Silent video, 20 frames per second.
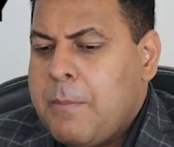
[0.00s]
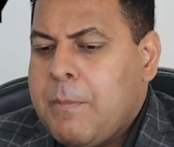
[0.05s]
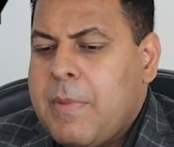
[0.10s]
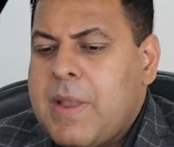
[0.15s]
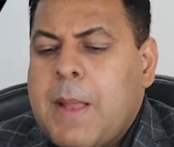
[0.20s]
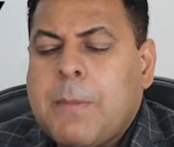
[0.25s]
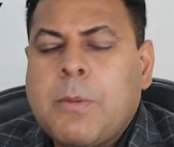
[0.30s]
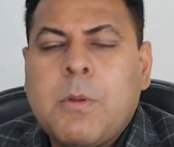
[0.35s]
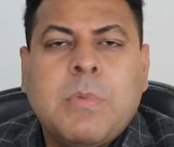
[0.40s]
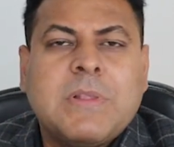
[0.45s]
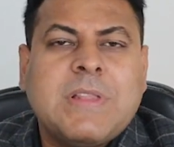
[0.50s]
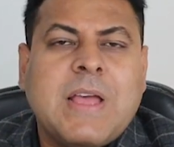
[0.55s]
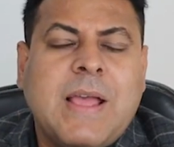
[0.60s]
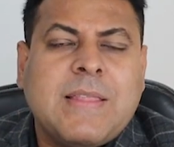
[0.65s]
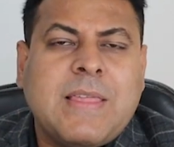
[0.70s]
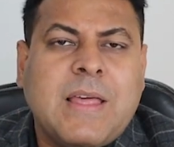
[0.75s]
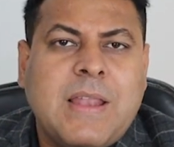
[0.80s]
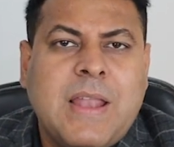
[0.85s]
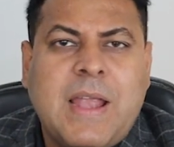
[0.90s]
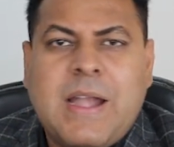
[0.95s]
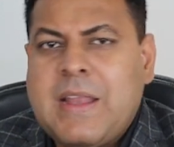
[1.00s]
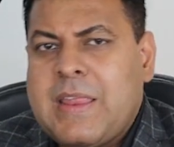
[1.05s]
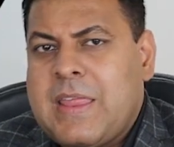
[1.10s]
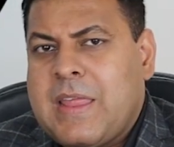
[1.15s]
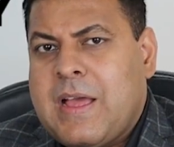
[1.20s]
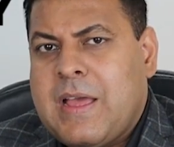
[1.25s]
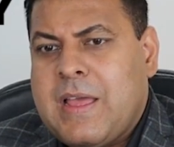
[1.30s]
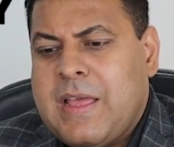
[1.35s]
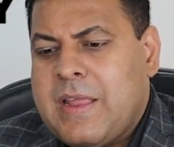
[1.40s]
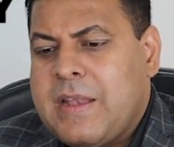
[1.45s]
मैंने आपको बताया था नैड
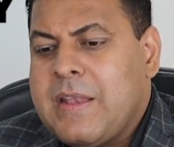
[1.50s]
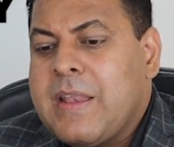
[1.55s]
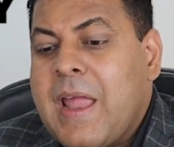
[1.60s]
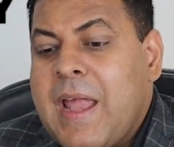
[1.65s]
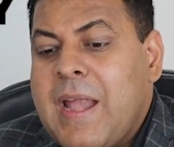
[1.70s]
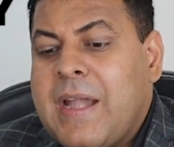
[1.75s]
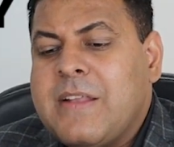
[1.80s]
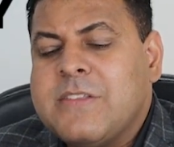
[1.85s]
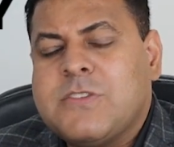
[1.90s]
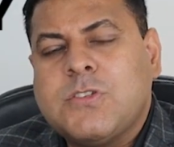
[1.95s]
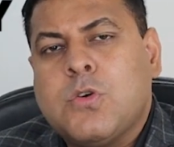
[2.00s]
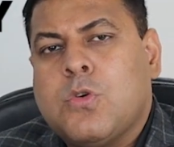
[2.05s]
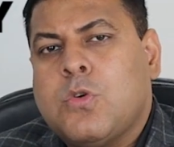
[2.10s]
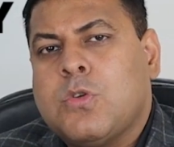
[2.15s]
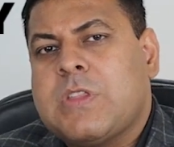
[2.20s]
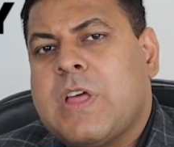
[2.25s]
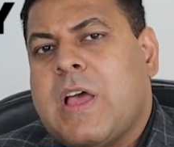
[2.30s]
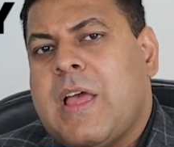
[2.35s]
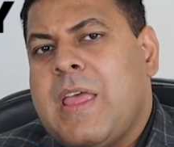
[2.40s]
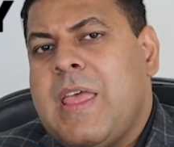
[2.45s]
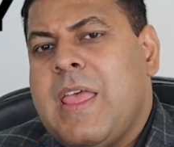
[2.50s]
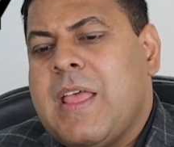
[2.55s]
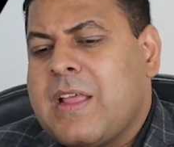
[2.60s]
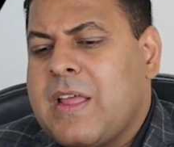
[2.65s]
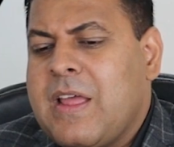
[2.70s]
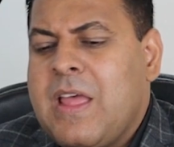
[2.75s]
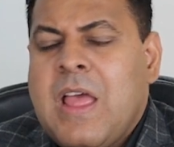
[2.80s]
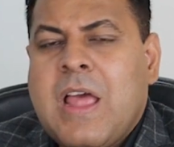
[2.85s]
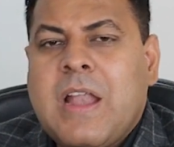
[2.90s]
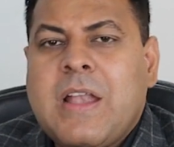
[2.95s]
क्या है नैड जो होता है एक